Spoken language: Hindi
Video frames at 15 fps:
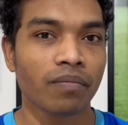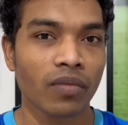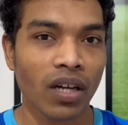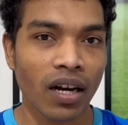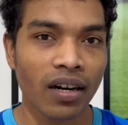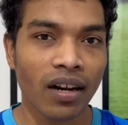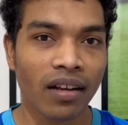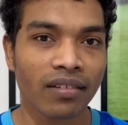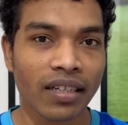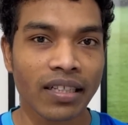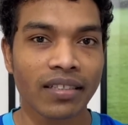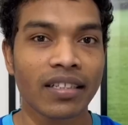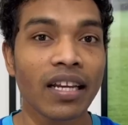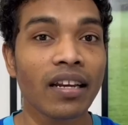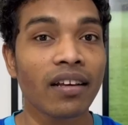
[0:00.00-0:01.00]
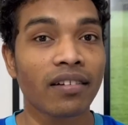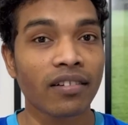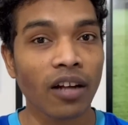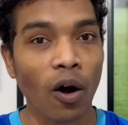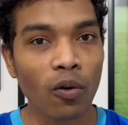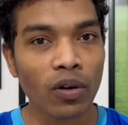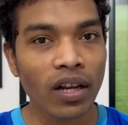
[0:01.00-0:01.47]
अंडर 16 की
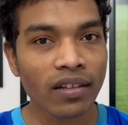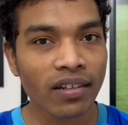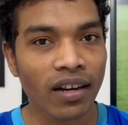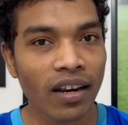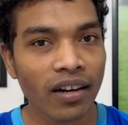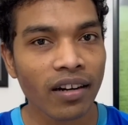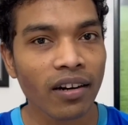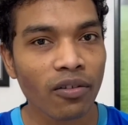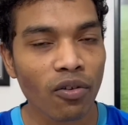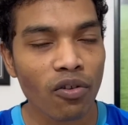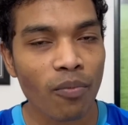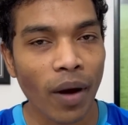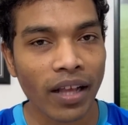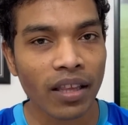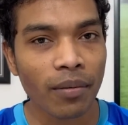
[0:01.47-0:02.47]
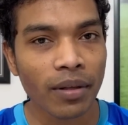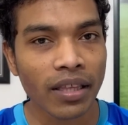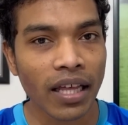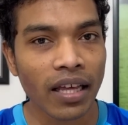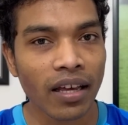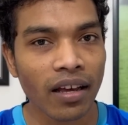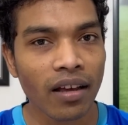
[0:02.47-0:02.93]
स्काउटिंग से रिलेटेड कुछ बातें
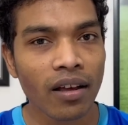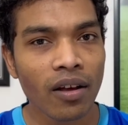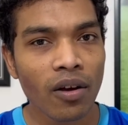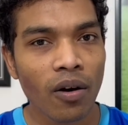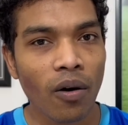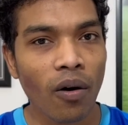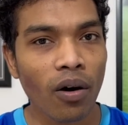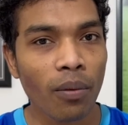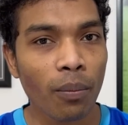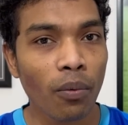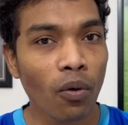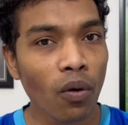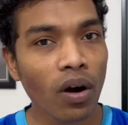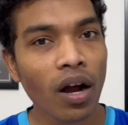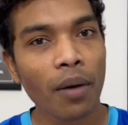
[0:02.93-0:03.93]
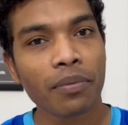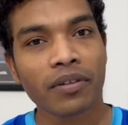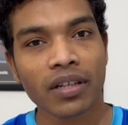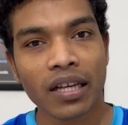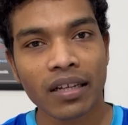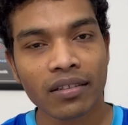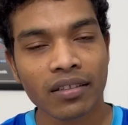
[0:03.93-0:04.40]
बताई है और ब्लू कप्स
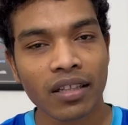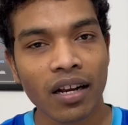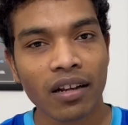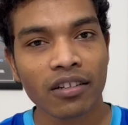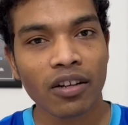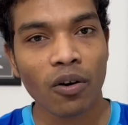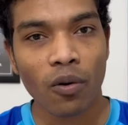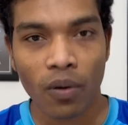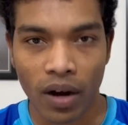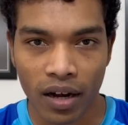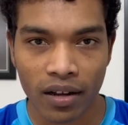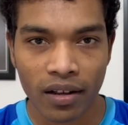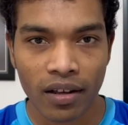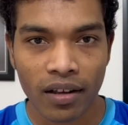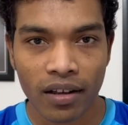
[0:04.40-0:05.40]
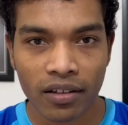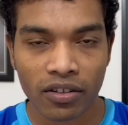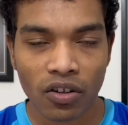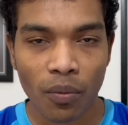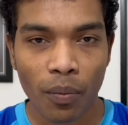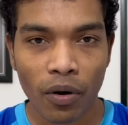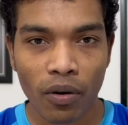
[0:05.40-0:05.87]
किस तरह से होगा इसके
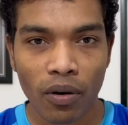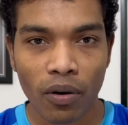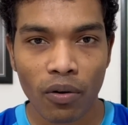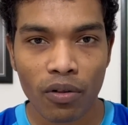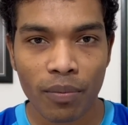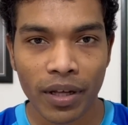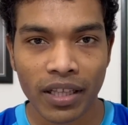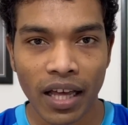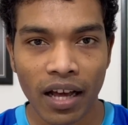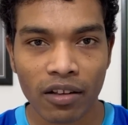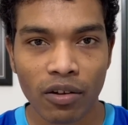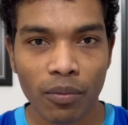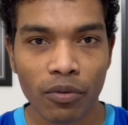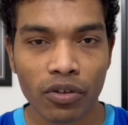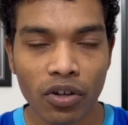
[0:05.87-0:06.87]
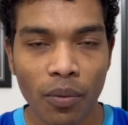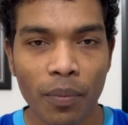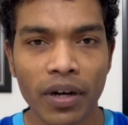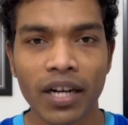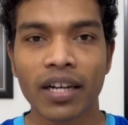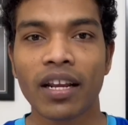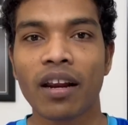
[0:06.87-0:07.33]
ऊपर उन्होंने कुछ बताया तो हम उसके ऊपर
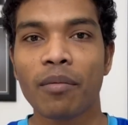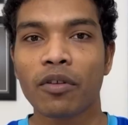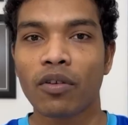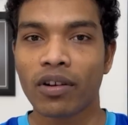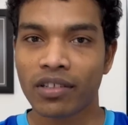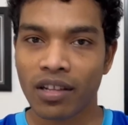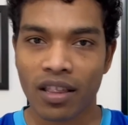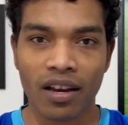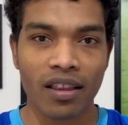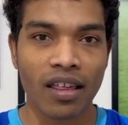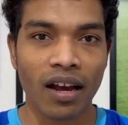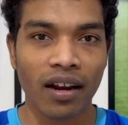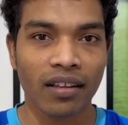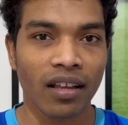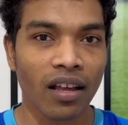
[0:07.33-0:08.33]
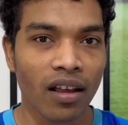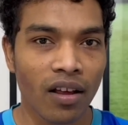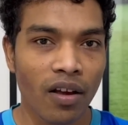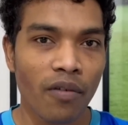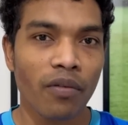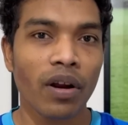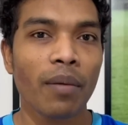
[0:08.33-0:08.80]
डिटेल में थोड़ी सी चर्चा करते हैं
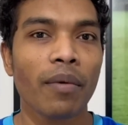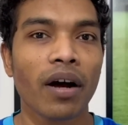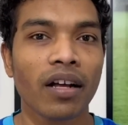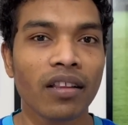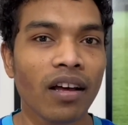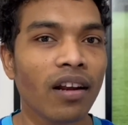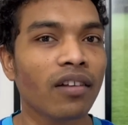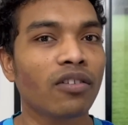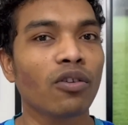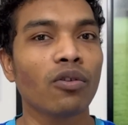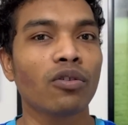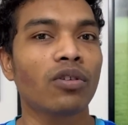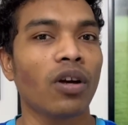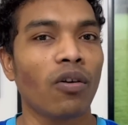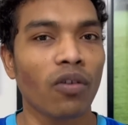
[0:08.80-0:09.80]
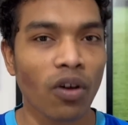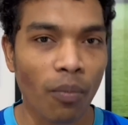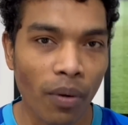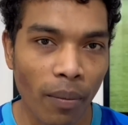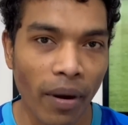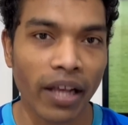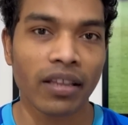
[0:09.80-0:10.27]
फिर हम अदर इश्यूज जो है उनके ऊपर बात